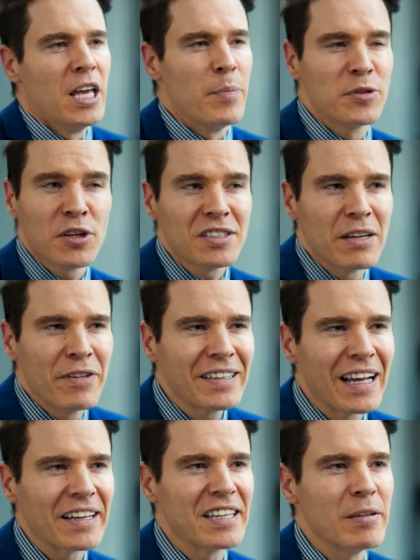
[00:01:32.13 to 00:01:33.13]
Et puis ce que ça fait
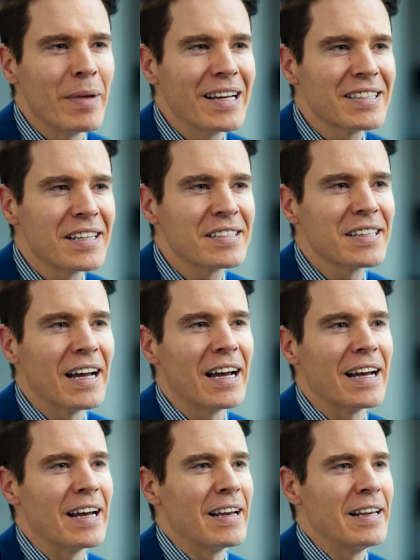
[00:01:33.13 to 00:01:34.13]
tranquillement, c'est que
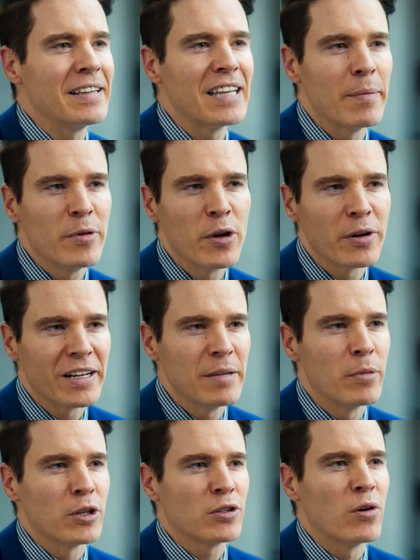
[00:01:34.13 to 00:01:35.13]
ça établit un
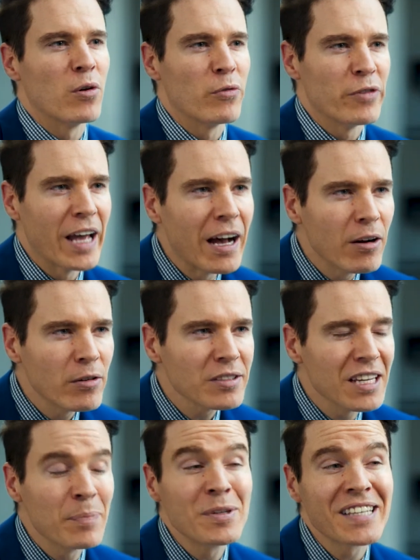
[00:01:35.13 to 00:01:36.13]
climat de
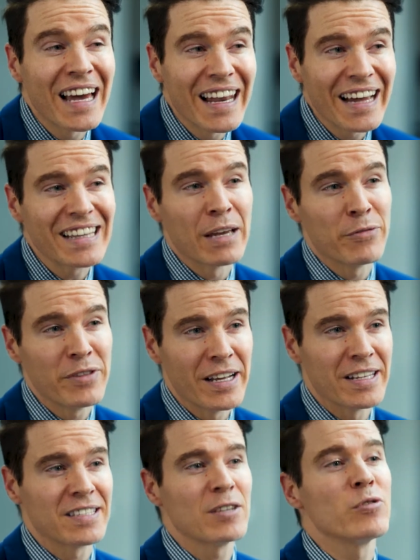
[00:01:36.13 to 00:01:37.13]
confiance et puis ça l'aide à
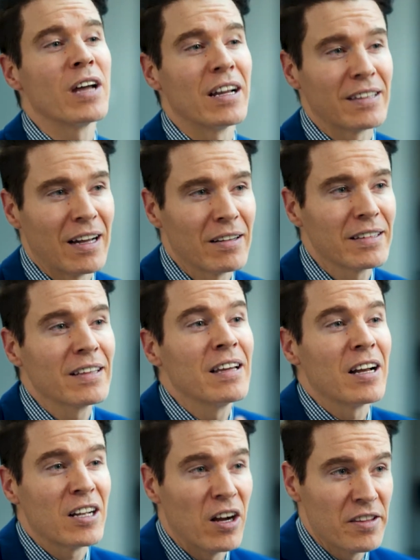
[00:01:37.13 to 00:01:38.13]
finaliser une entente
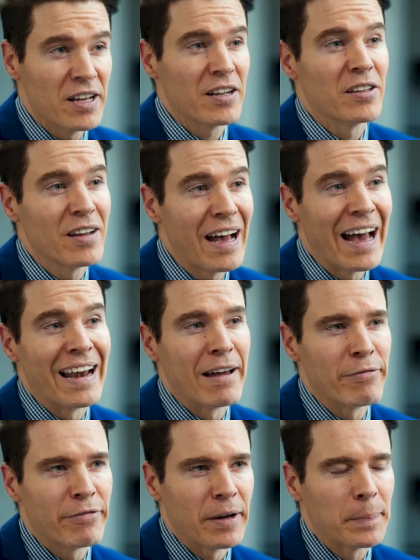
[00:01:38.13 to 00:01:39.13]
gagnant-gagnant à
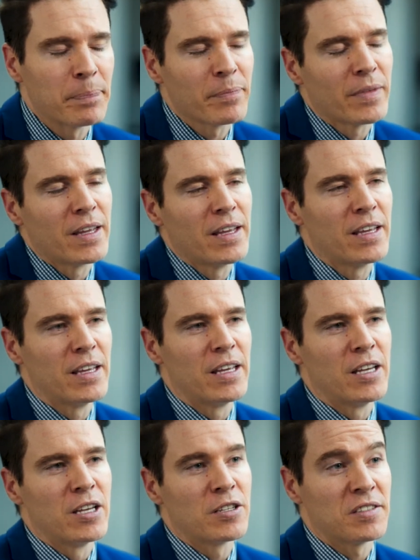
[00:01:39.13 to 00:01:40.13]
la fin.
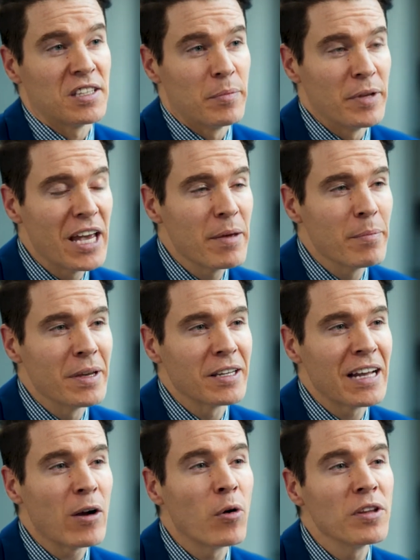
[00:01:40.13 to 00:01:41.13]
Ça, c'est bien,
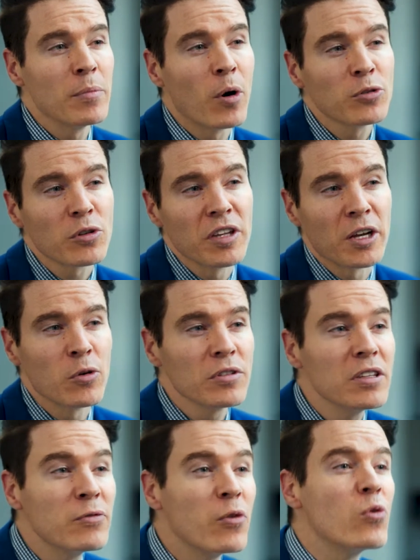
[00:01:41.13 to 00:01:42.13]
mais quand on démontre une
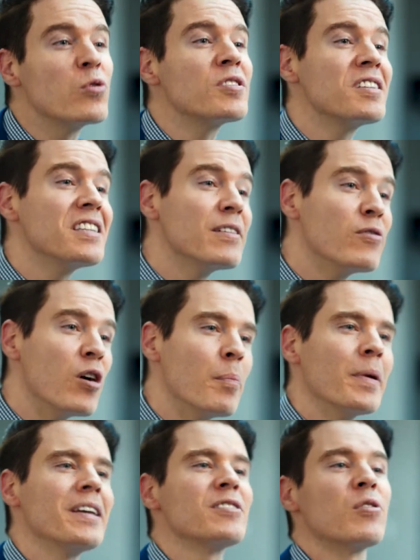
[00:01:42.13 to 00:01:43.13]
écoute, il faut aussi
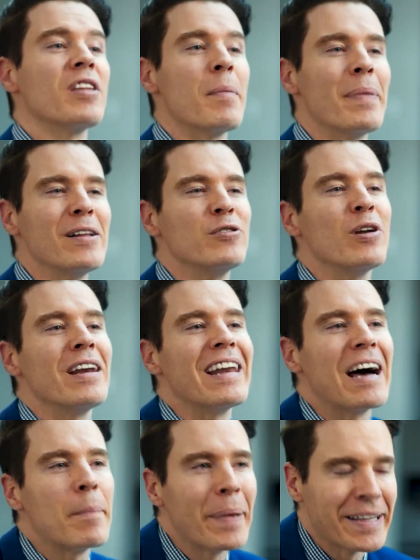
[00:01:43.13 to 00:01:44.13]
développer ce qu'on appelle de
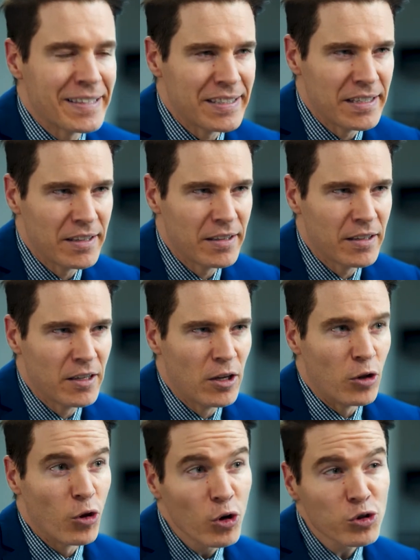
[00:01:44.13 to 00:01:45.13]
l'empathie.
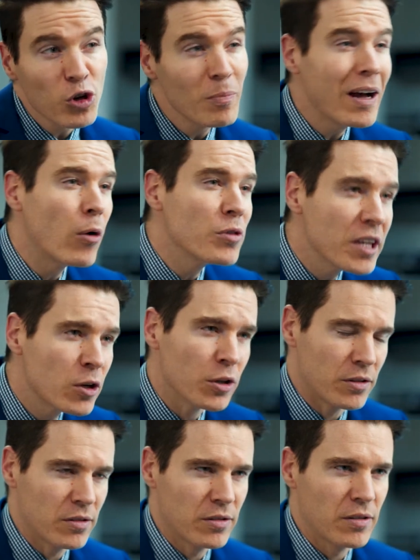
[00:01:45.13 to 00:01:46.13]
Non seulement on
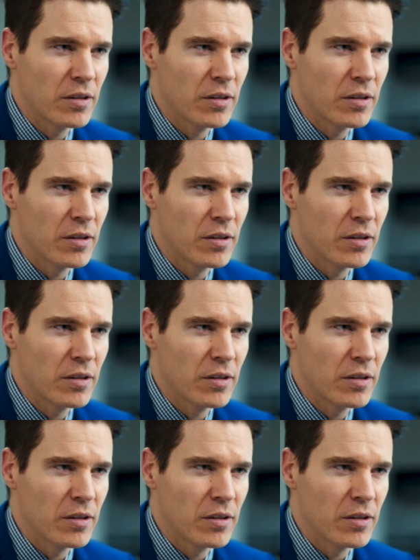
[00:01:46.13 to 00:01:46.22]
écoute,